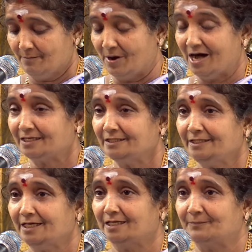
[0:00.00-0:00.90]

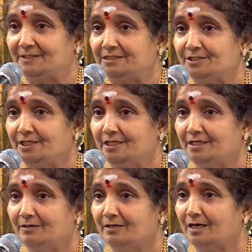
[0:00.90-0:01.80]
பாரதியார் பற்றி
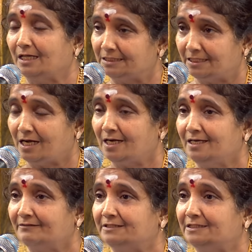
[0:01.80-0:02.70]
அந்த
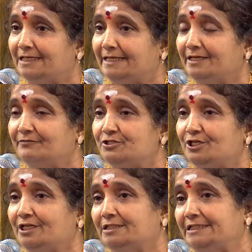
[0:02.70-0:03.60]
நாளில் வந்து நிறைய
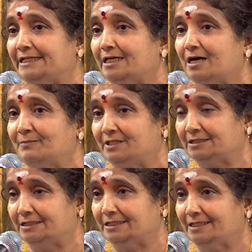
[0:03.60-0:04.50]
விஷயங்கள் தெரியாமல்
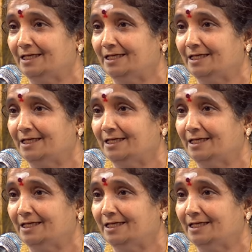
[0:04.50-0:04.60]
இருந்தது